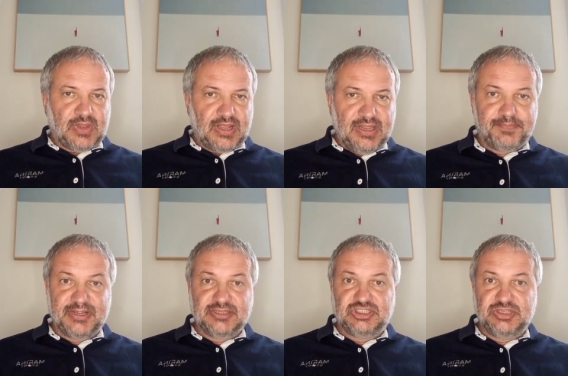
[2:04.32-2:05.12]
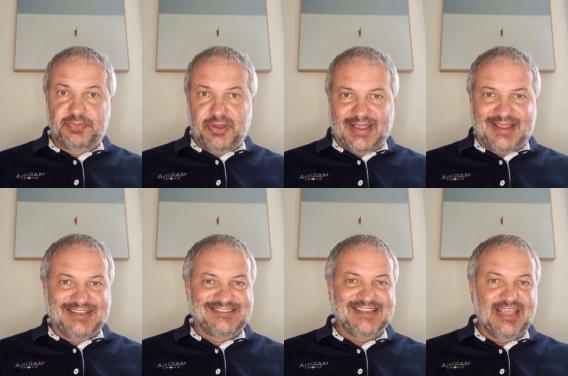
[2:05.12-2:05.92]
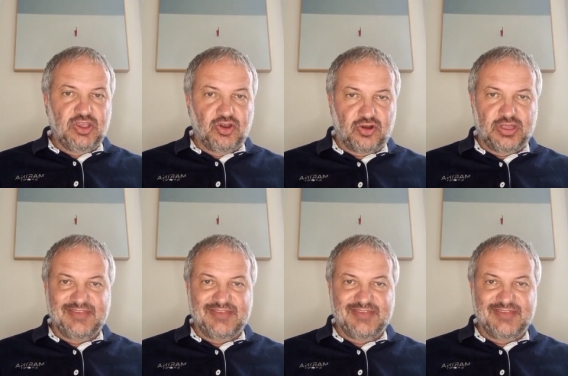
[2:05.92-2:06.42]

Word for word: Il principio è che se io